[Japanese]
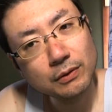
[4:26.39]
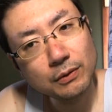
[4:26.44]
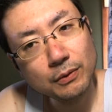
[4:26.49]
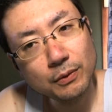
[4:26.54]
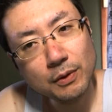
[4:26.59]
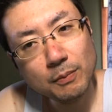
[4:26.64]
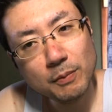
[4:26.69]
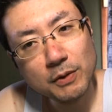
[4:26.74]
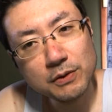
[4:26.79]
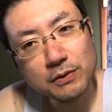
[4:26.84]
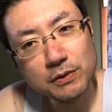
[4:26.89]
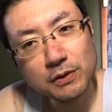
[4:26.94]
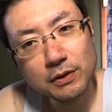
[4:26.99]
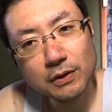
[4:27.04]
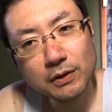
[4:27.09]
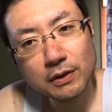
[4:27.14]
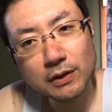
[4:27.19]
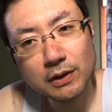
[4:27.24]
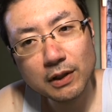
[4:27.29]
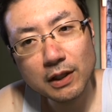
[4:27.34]
これ別
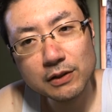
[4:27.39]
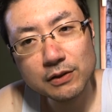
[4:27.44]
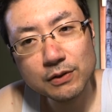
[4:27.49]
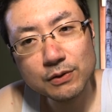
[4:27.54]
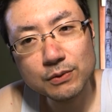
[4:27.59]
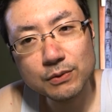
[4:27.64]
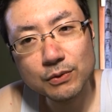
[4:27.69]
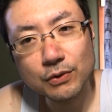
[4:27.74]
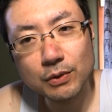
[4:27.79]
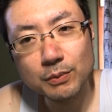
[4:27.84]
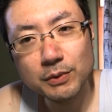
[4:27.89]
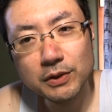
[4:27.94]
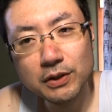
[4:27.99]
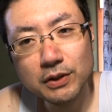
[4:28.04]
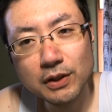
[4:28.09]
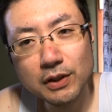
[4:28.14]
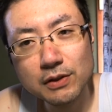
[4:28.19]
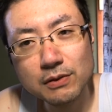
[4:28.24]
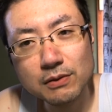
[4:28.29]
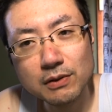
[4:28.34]
に家族の
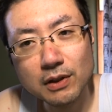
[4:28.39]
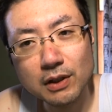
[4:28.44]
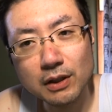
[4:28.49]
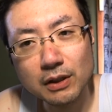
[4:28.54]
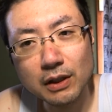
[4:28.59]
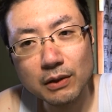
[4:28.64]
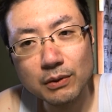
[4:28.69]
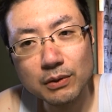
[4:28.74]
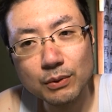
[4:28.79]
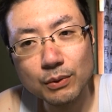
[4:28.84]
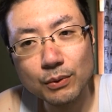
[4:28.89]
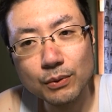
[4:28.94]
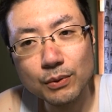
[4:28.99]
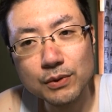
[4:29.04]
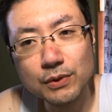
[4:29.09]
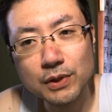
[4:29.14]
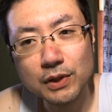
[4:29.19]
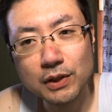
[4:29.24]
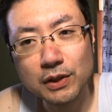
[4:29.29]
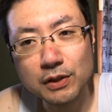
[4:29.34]
コミュニケーションだからどこ
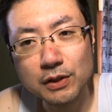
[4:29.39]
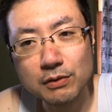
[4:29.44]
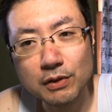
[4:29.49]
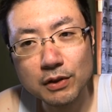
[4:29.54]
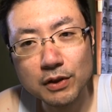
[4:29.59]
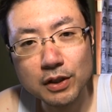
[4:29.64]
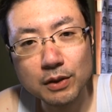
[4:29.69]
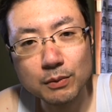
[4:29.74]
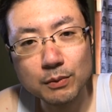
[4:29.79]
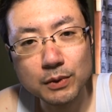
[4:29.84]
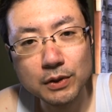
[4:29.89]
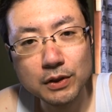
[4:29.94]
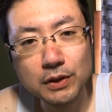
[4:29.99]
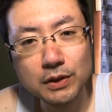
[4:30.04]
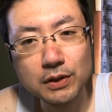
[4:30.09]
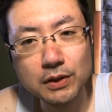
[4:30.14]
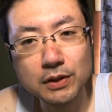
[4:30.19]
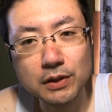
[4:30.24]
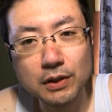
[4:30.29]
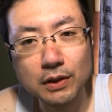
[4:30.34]
の席に座ってもい
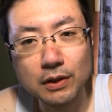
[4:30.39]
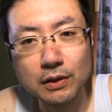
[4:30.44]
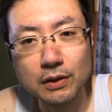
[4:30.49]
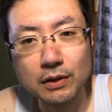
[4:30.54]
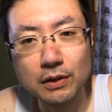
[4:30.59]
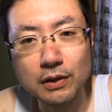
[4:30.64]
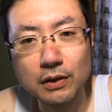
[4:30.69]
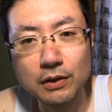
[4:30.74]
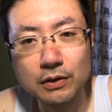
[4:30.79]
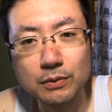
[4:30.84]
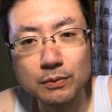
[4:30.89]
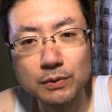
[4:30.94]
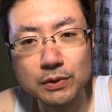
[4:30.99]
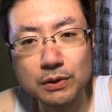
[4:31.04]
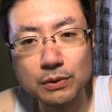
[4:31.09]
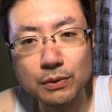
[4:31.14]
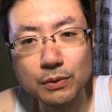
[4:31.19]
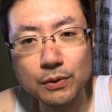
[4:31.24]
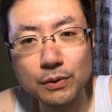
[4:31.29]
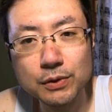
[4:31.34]
いんじゃないかなと思う
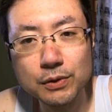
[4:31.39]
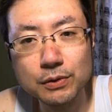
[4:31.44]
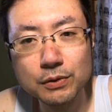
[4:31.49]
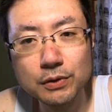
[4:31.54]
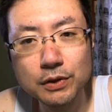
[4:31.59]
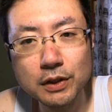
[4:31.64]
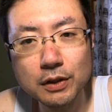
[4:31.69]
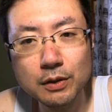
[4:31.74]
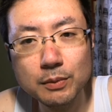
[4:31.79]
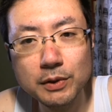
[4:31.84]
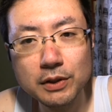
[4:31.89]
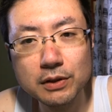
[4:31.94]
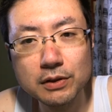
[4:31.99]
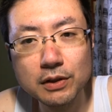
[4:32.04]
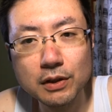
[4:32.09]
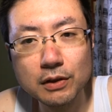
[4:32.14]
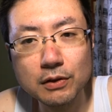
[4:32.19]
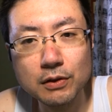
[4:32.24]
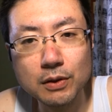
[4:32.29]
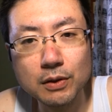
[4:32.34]
し宝飾品を身に
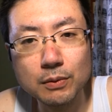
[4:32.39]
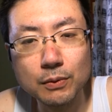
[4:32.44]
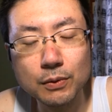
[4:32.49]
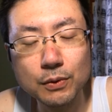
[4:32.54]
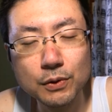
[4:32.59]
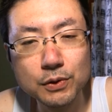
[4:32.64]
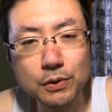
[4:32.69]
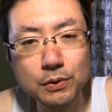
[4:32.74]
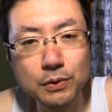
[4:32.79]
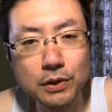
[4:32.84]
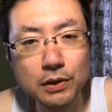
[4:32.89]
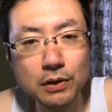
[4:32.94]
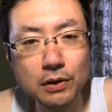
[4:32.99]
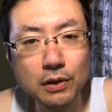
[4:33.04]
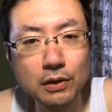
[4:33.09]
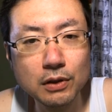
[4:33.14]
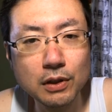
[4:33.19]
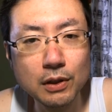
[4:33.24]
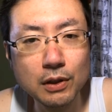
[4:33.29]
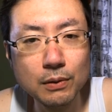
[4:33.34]
つけてても宝飾品っ
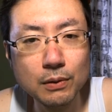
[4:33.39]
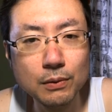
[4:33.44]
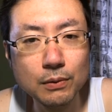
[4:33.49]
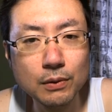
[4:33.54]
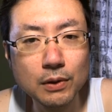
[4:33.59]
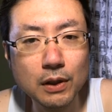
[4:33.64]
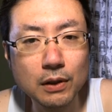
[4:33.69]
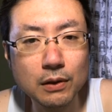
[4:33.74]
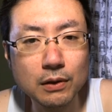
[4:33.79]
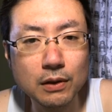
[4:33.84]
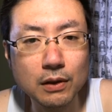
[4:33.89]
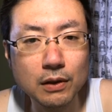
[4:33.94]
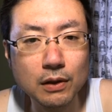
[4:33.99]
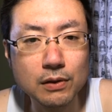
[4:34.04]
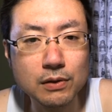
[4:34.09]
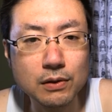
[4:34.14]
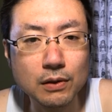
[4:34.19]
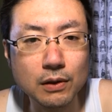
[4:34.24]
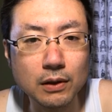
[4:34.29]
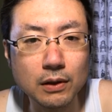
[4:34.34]
て天皇家って
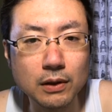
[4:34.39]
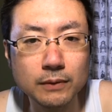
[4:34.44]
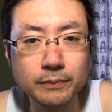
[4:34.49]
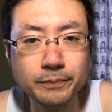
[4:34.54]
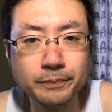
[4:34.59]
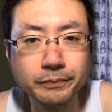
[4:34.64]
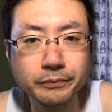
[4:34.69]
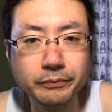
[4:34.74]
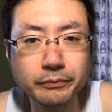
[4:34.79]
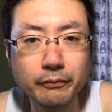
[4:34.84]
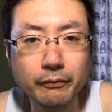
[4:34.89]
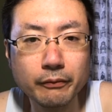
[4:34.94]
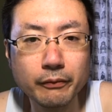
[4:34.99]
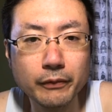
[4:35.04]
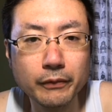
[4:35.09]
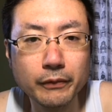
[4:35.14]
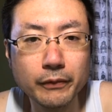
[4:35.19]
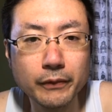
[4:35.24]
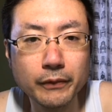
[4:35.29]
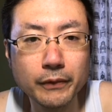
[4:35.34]
確か
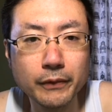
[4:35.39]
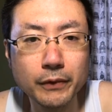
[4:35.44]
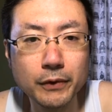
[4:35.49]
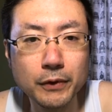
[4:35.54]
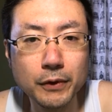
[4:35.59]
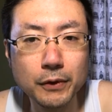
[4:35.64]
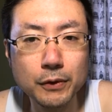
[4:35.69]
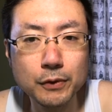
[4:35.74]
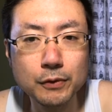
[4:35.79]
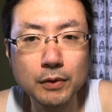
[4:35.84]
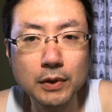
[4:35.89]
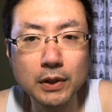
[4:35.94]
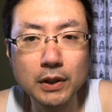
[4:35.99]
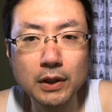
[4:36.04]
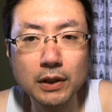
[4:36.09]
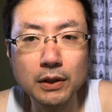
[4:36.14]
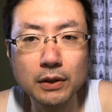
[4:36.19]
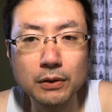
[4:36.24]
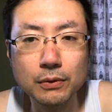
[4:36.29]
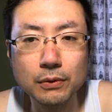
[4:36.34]
よく分
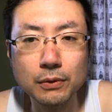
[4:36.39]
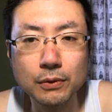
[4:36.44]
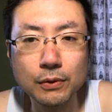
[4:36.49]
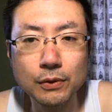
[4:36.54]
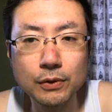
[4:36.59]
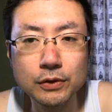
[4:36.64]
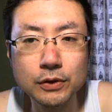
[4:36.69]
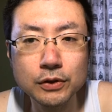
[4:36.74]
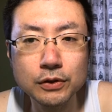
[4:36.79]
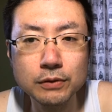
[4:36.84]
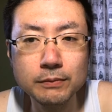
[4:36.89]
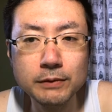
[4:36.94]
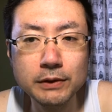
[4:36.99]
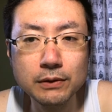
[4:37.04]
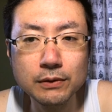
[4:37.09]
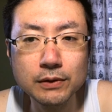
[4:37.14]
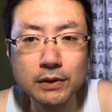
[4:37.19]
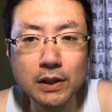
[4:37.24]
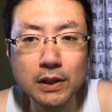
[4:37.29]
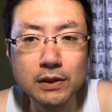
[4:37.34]
からんけど国
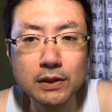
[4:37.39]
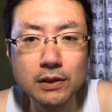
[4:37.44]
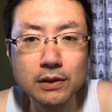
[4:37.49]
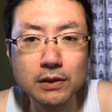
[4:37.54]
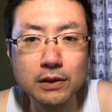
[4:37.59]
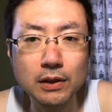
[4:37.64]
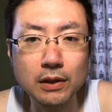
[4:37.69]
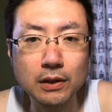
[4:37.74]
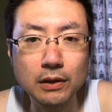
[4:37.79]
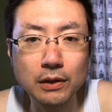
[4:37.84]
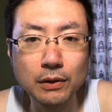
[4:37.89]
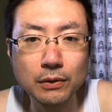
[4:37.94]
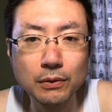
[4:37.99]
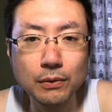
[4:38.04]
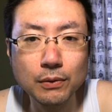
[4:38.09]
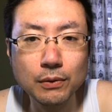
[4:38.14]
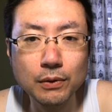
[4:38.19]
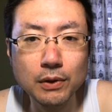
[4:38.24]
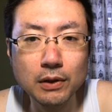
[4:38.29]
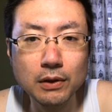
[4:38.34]
の財産だから結
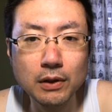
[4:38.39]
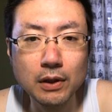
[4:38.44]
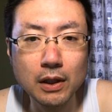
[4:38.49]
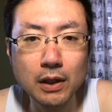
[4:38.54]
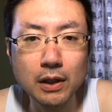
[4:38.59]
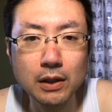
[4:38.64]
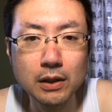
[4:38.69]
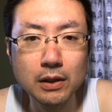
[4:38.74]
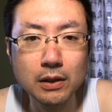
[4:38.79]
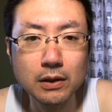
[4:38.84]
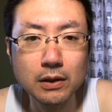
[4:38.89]
局これって